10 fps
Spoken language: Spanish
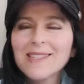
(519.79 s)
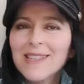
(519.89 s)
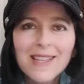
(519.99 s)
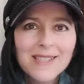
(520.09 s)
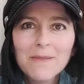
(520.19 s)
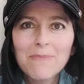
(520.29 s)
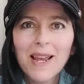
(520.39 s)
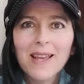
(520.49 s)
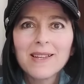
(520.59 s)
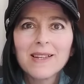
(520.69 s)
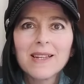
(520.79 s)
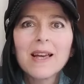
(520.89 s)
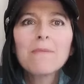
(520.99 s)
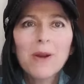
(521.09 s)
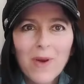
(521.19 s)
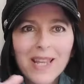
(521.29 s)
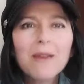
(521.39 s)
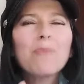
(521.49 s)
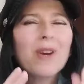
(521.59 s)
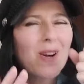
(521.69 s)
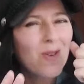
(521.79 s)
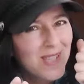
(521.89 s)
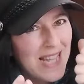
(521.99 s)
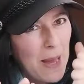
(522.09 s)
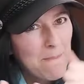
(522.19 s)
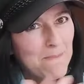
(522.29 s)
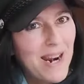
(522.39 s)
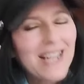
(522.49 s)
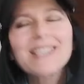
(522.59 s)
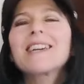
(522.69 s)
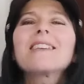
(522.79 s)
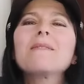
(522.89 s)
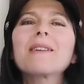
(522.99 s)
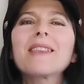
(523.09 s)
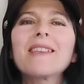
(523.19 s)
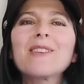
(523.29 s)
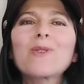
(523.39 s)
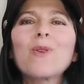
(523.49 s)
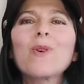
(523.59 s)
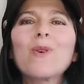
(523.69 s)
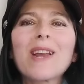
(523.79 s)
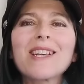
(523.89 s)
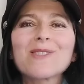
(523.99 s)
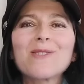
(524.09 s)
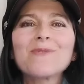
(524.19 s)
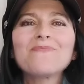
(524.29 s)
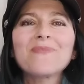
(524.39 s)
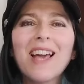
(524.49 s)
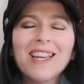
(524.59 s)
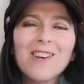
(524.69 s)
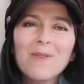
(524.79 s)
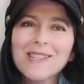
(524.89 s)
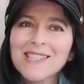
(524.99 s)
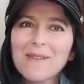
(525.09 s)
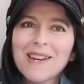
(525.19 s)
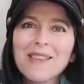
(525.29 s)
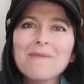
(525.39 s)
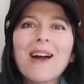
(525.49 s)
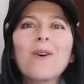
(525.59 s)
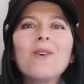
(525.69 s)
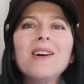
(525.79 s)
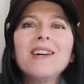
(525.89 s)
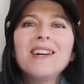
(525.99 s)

Así de simple. Pero hay que ponerlos en práctica de verdad de todo corazón. Aquí lo vas a ver debajo.